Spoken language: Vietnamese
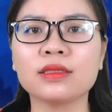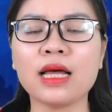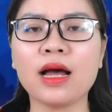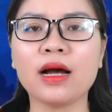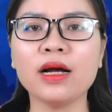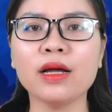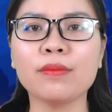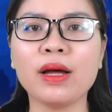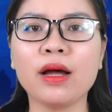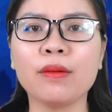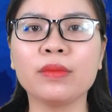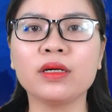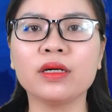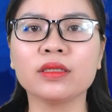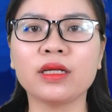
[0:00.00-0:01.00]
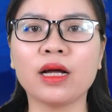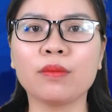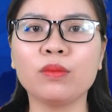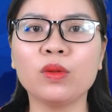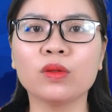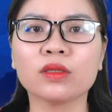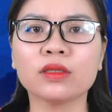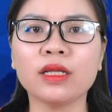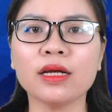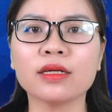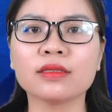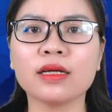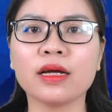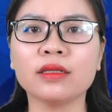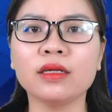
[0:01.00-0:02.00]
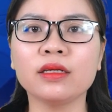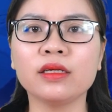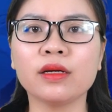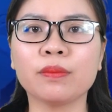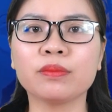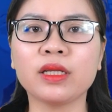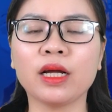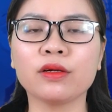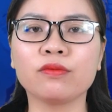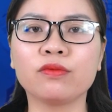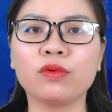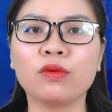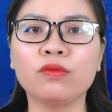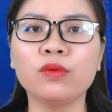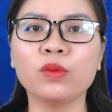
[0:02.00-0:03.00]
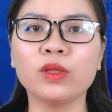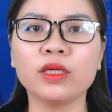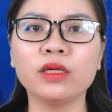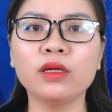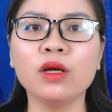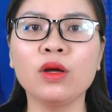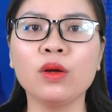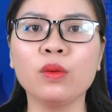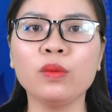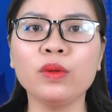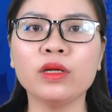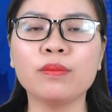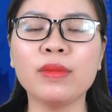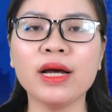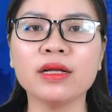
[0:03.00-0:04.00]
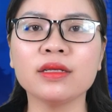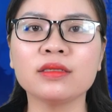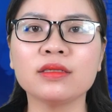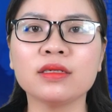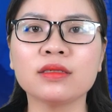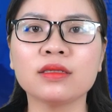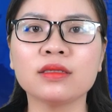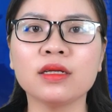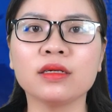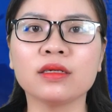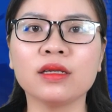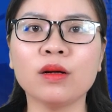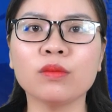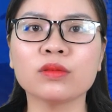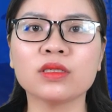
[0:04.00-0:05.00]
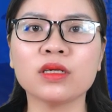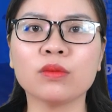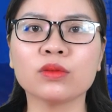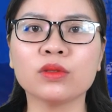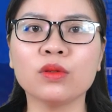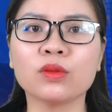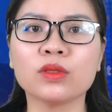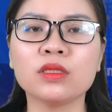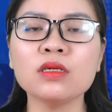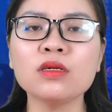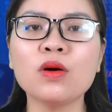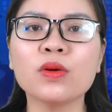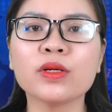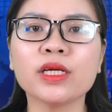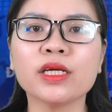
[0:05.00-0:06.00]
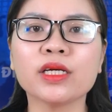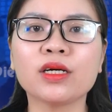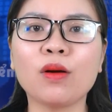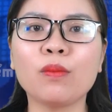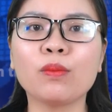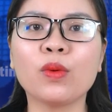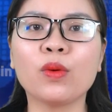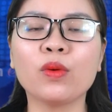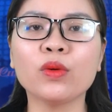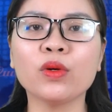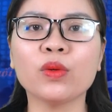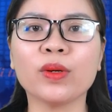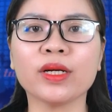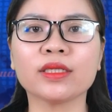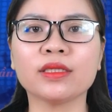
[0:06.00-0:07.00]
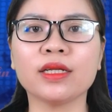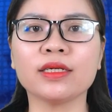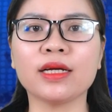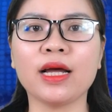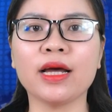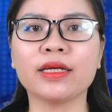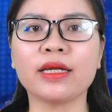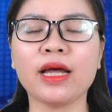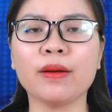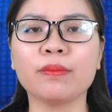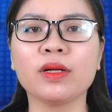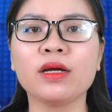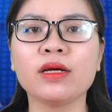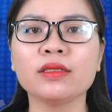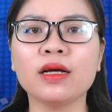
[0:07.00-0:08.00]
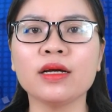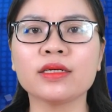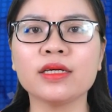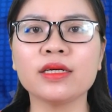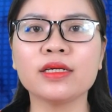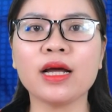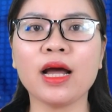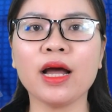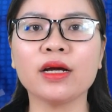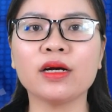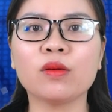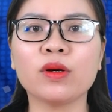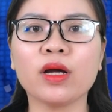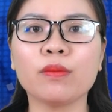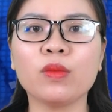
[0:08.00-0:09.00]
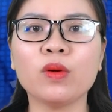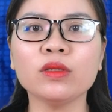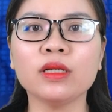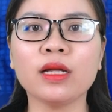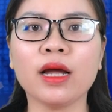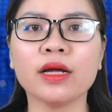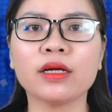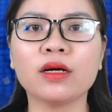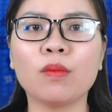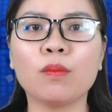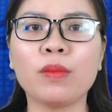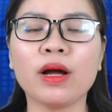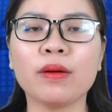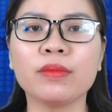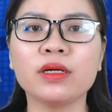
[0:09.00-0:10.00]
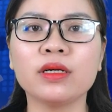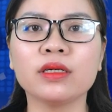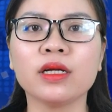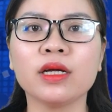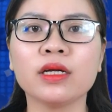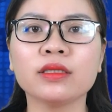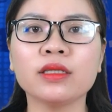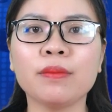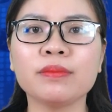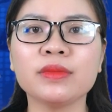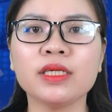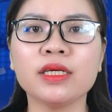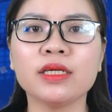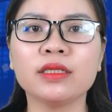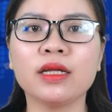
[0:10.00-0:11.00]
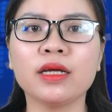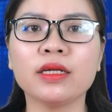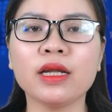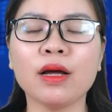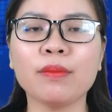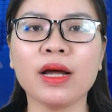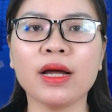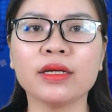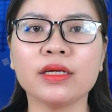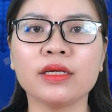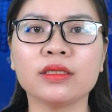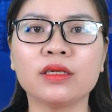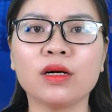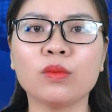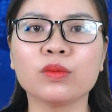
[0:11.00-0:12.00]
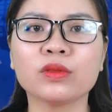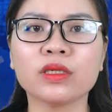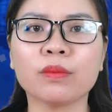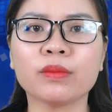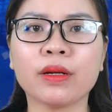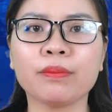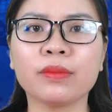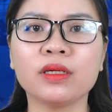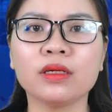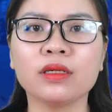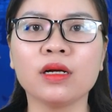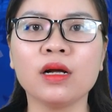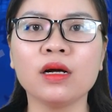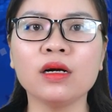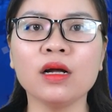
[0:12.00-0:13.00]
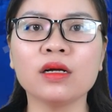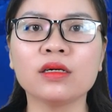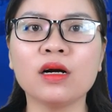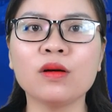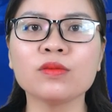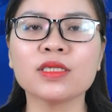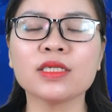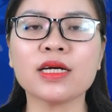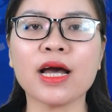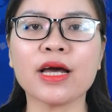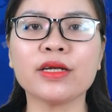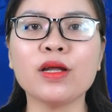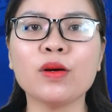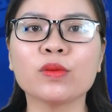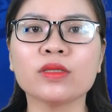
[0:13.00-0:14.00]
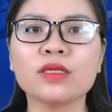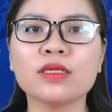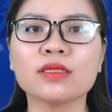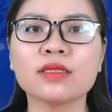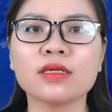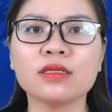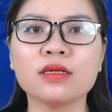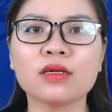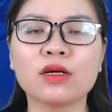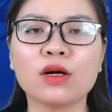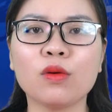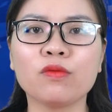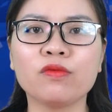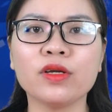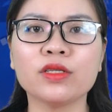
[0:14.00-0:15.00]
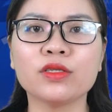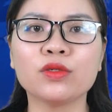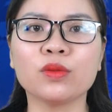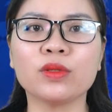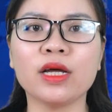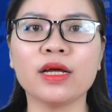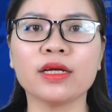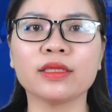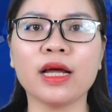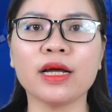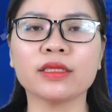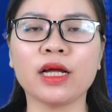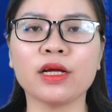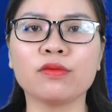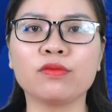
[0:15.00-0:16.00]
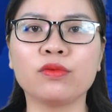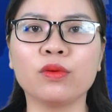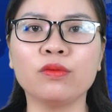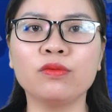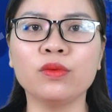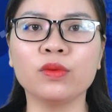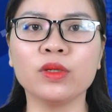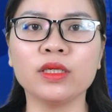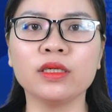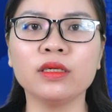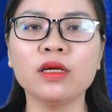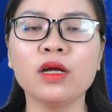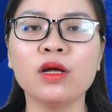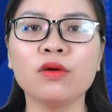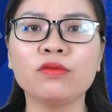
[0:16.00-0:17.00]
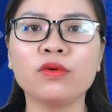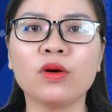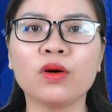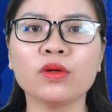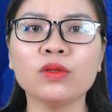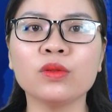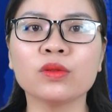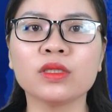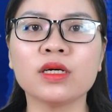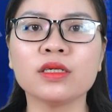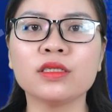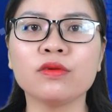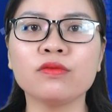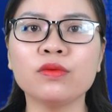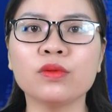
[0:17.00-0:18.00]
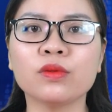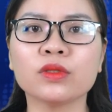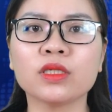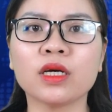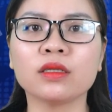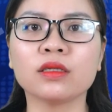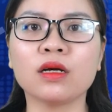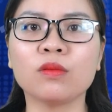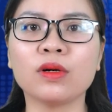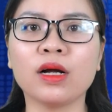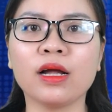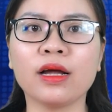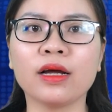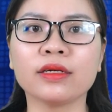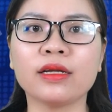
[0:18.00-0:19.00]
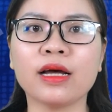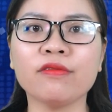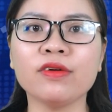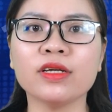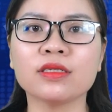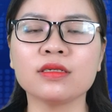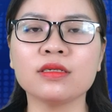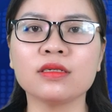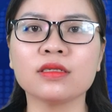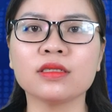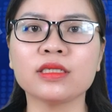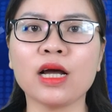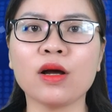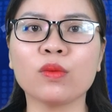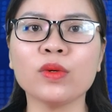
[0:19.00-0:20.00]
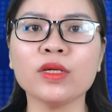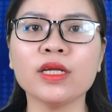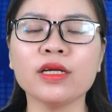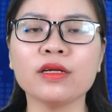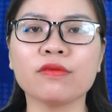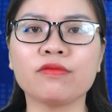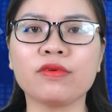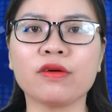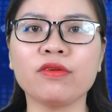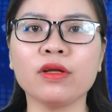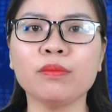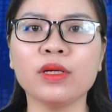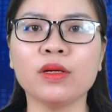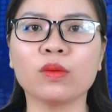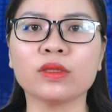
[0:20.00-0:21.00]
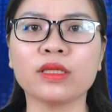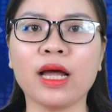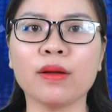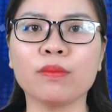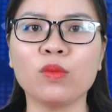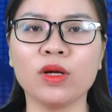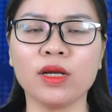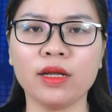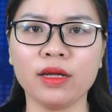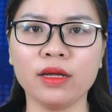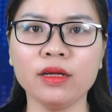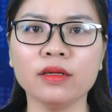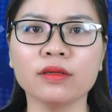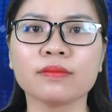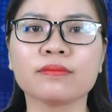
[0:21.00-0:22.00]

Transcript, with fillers: Sáng ngày 30 tháng 1 tại xã Tiên Hiệp, thành phố Phủ Lý, Ủy ban Nhân dân tỉnh long trọng tổ chức hội nghị công bố quy hoạch tỉnh Hà Nam thời kỳ 2021-2030, tầm nhìn đến năm 2050, khởi công dự án đầu tư xây dựng công viên chủ đề tại thành phố Phủ Lý. Phó Thủ tướng Chính phủ Trần Hồng Hà đã về dự trao quyết định và phát biểu tại buổi lễ.